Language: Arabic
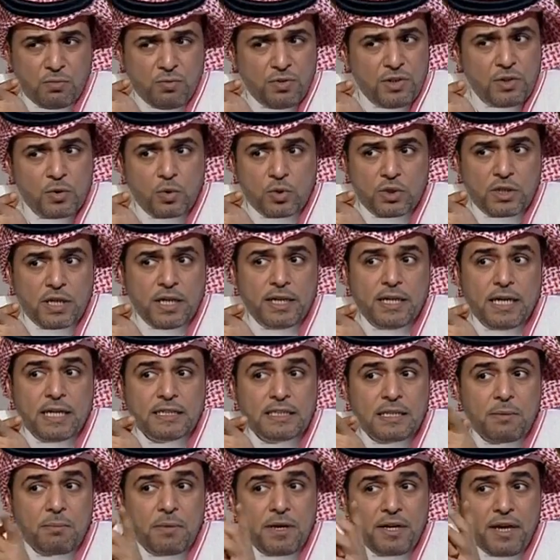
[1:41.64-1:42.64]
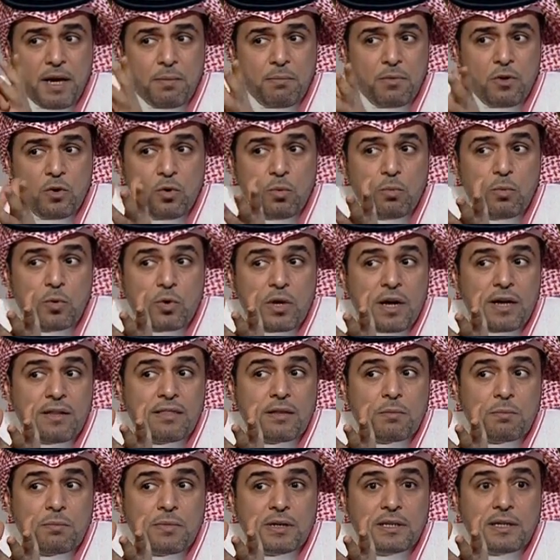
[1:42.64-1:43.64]
في نقطة يعني عشان ما نحمل الامور
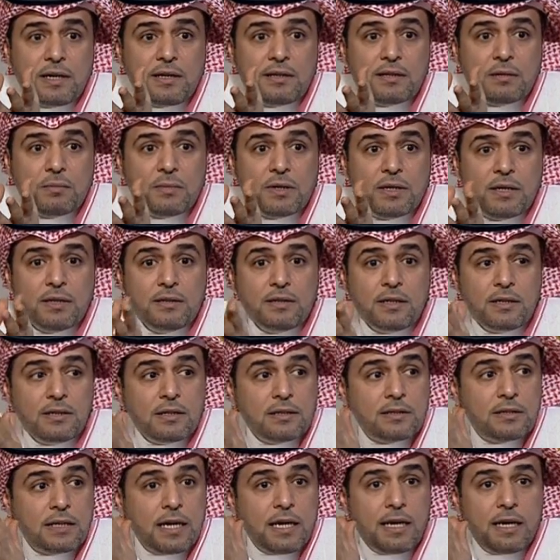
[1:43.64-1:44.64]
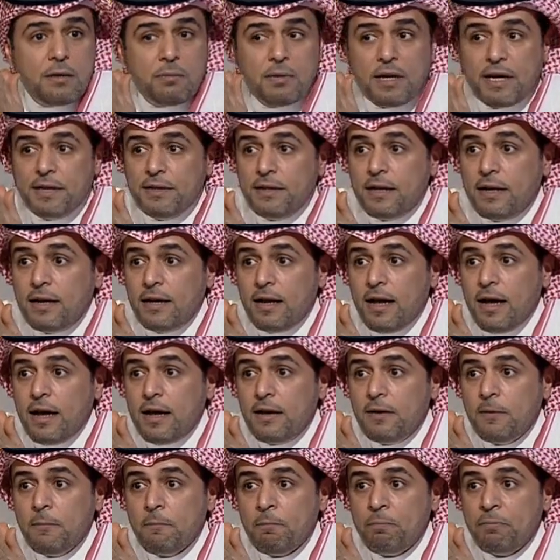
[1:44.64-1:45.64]
اكثر مما تحتمل، انت تتكلم عن
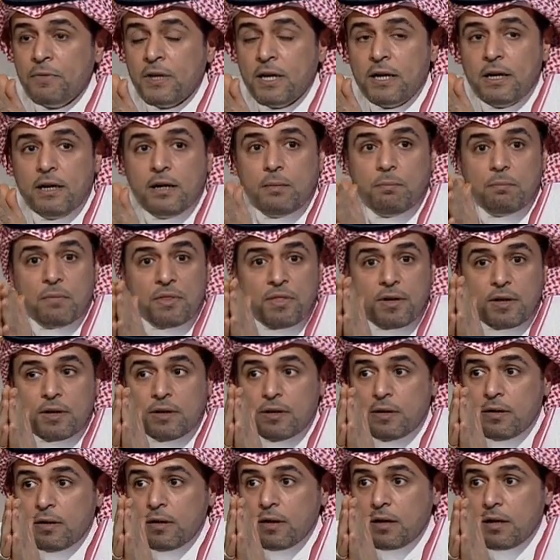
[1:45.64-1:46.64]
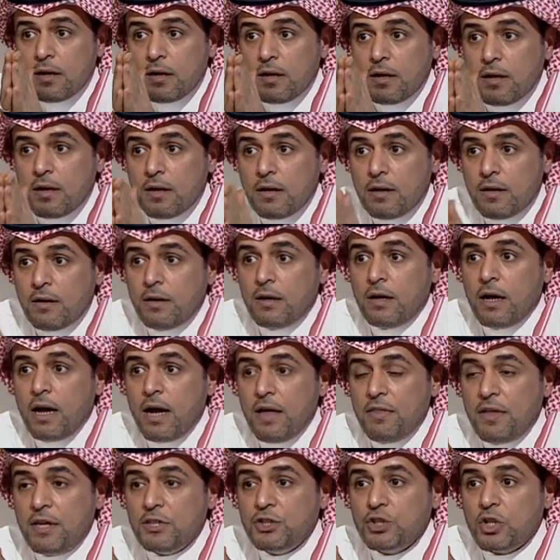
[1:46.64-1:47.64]
الان مثلا
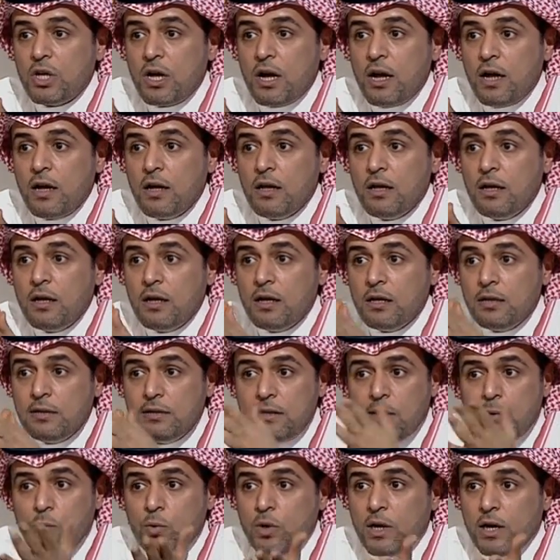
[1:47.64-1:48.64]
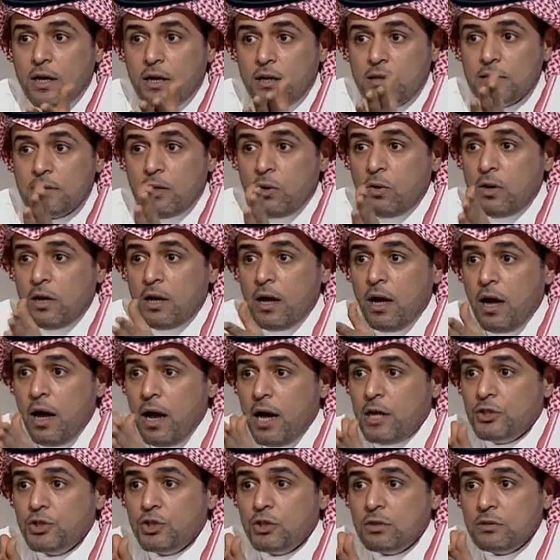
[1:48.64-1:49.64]
هذا اجراء دولة صح ولا لا
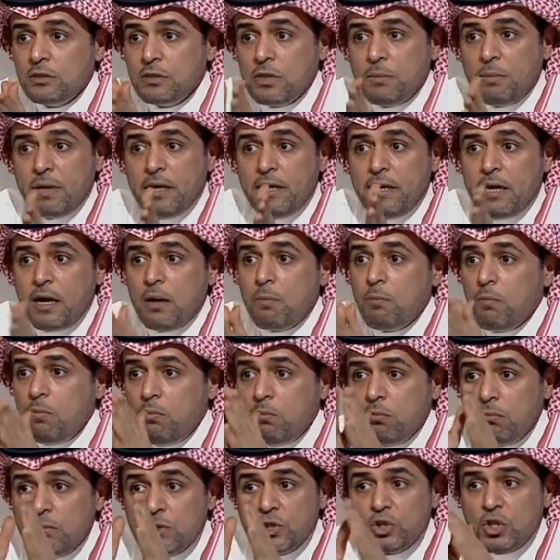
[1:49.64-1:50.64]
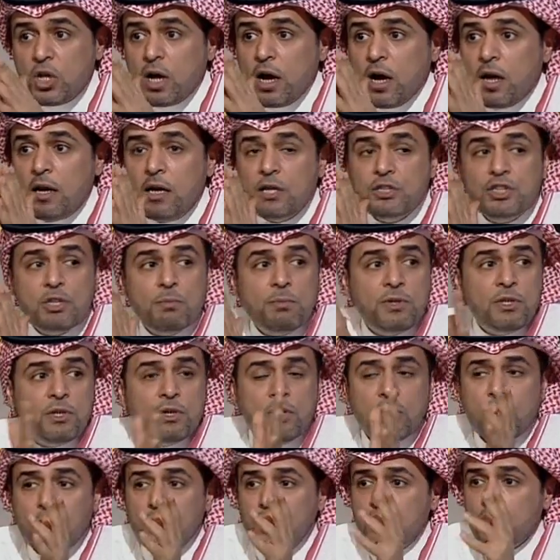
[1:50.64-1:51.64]
حجر سبع أيام إجراء على الجميع
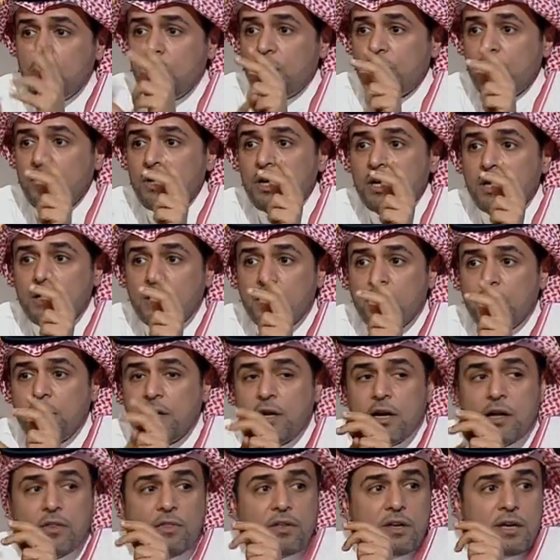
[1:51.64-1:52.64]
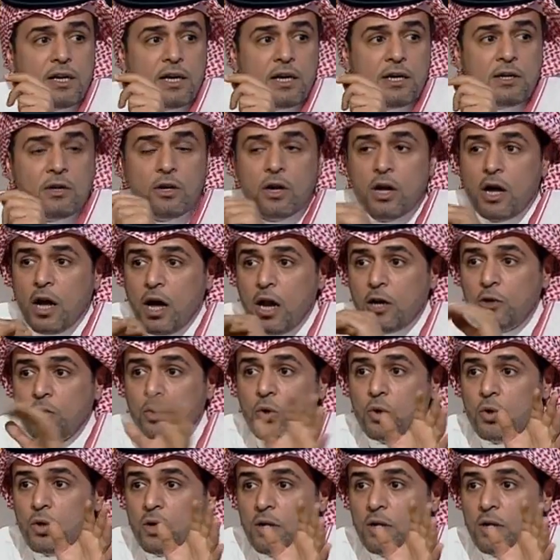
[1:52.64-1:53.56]
رياضيين غير رياضيين الكل